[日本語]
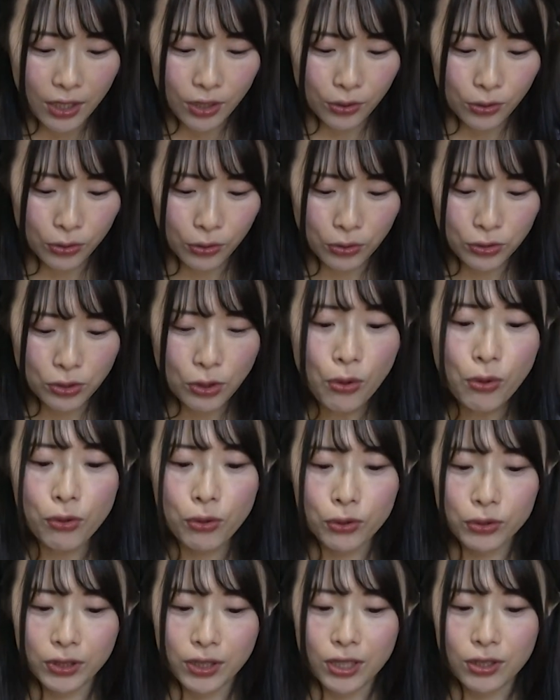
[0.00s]
この倉
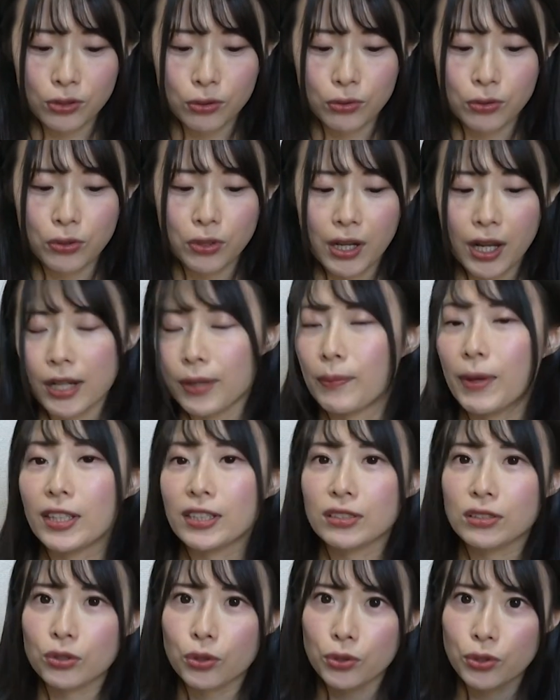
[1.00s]
庫っていうところがありま
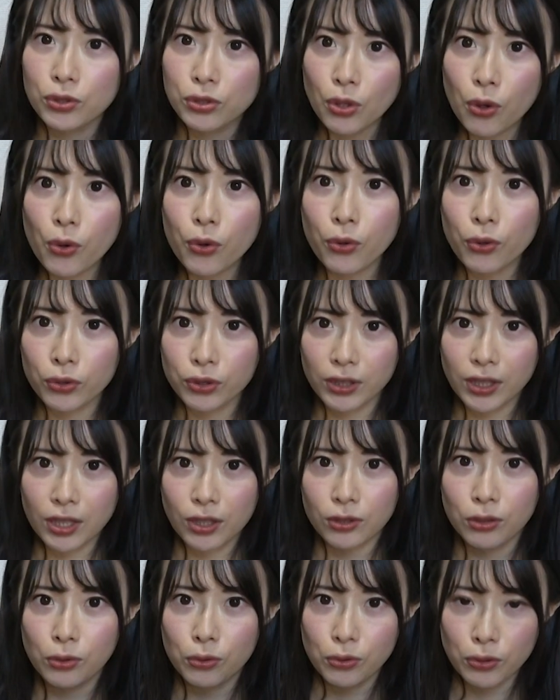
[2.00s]
す。この倉庫って
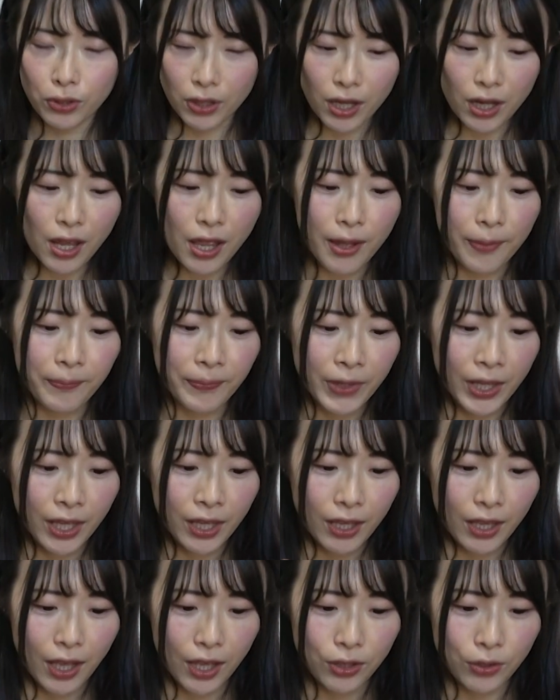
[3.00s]
いうところから、
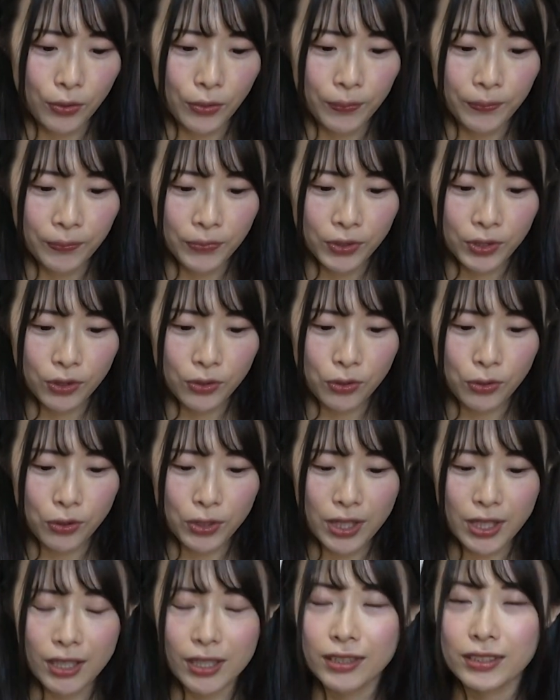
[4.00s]
あの、ここ
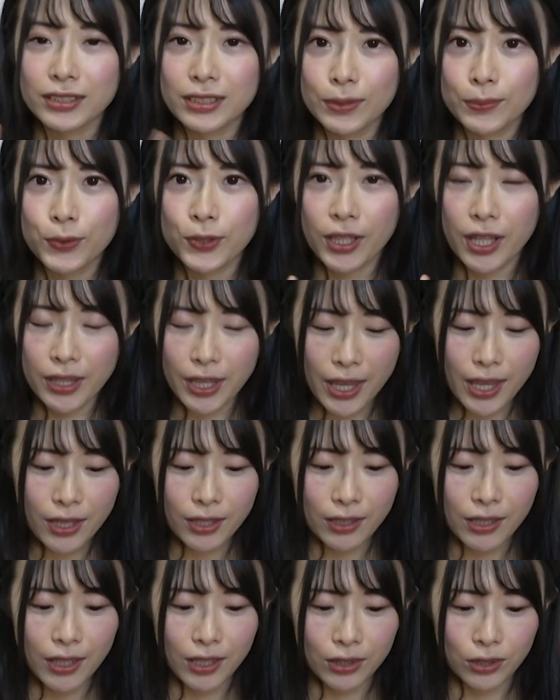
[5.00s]
に自分が
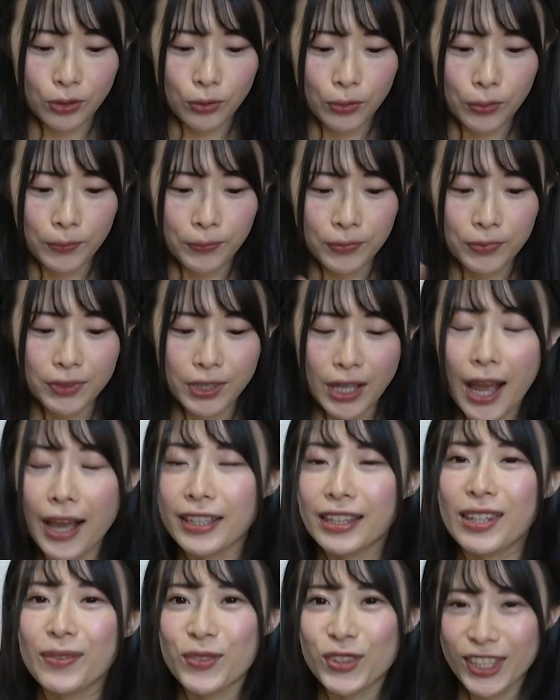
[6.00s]
ね、えっ、ー、と、
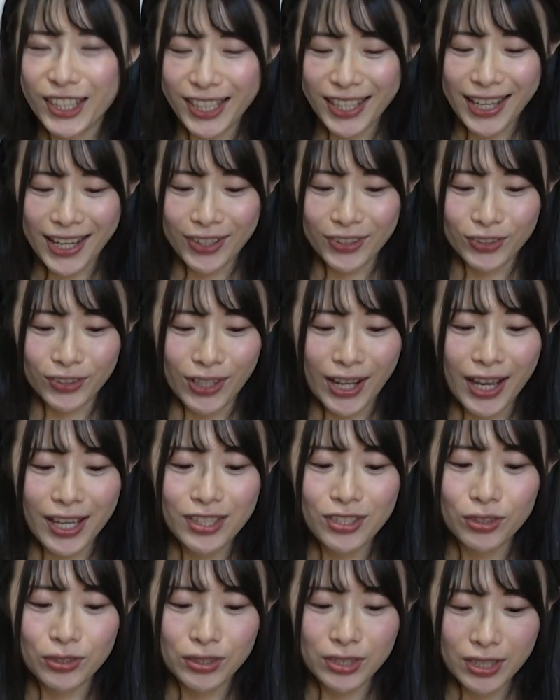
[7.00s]
アイテム引き換えを、
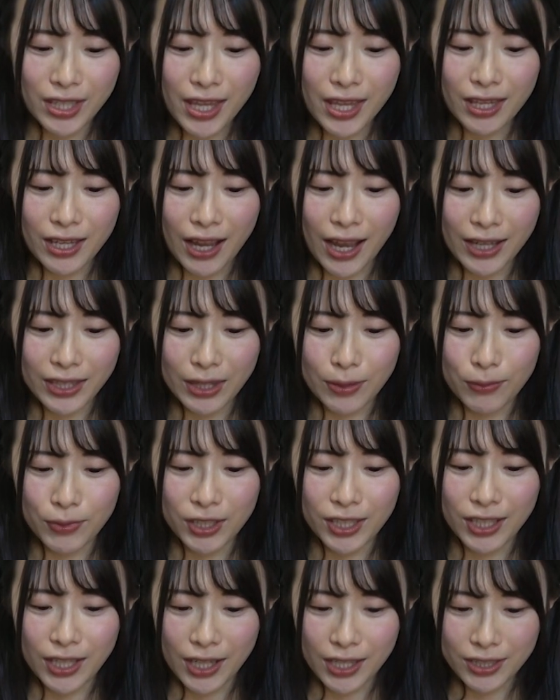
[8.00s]
愛情値でアイテム
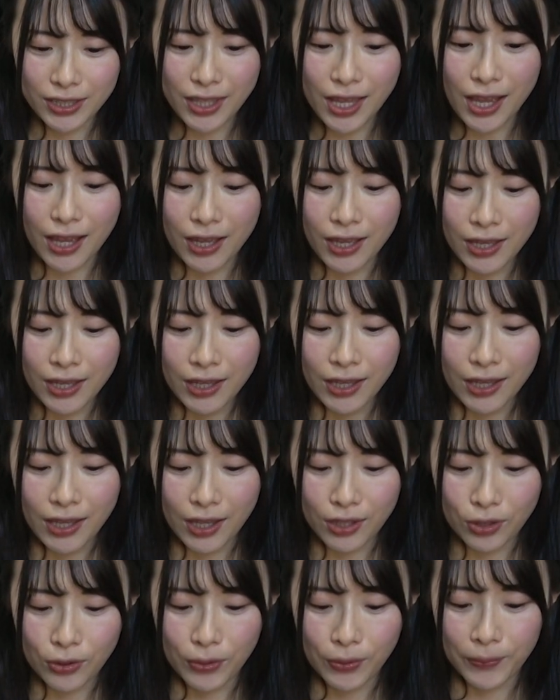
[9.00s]
引き換えした、
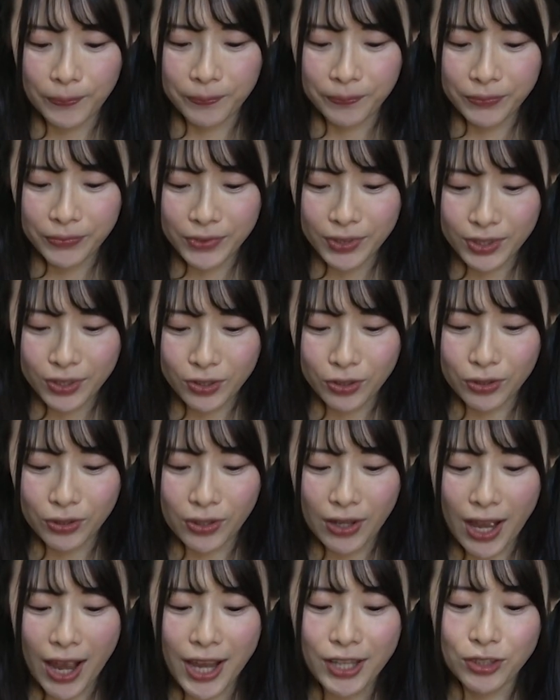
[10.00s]
あの、こ
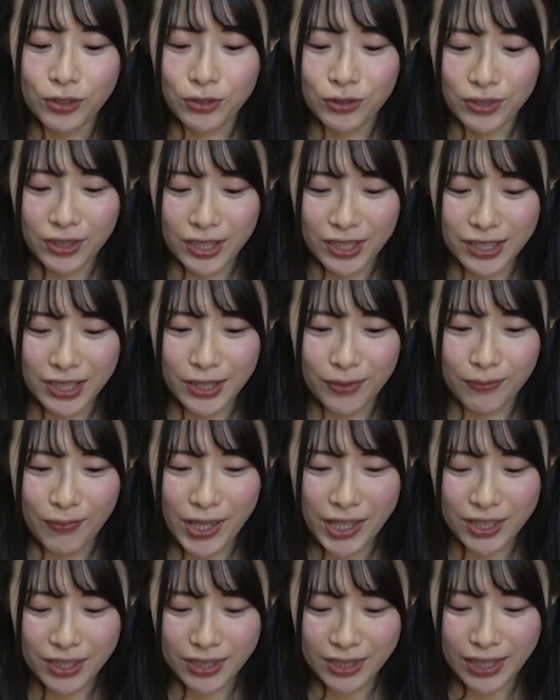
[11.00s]
のアイドルの写真、
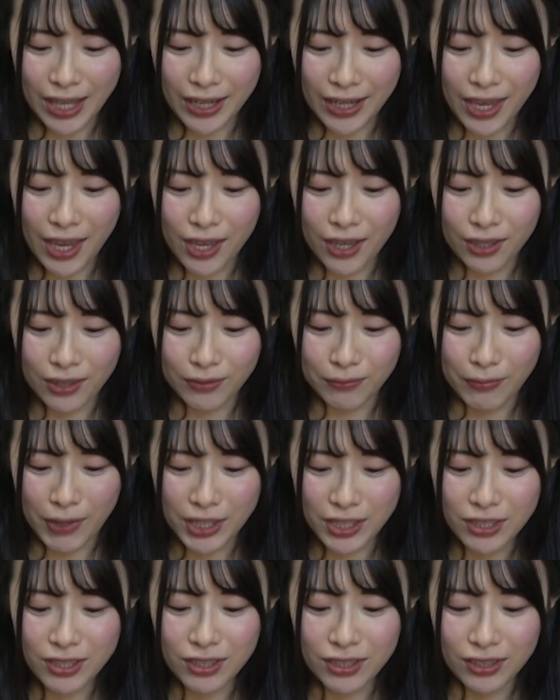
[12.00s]
松、竹、
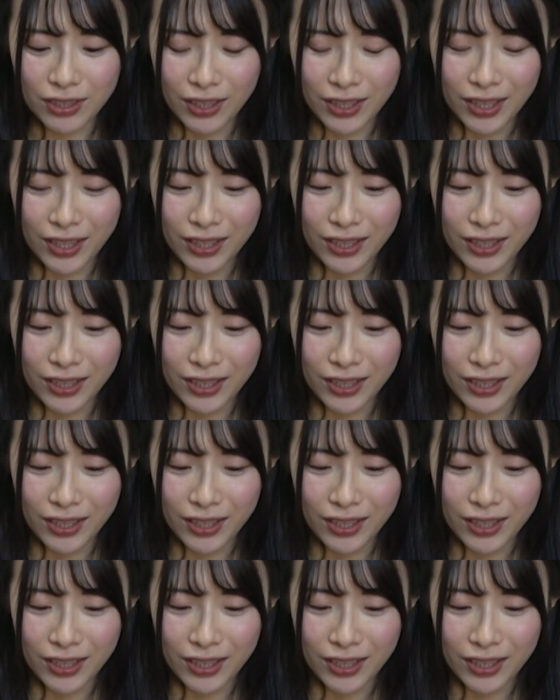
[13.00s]
松、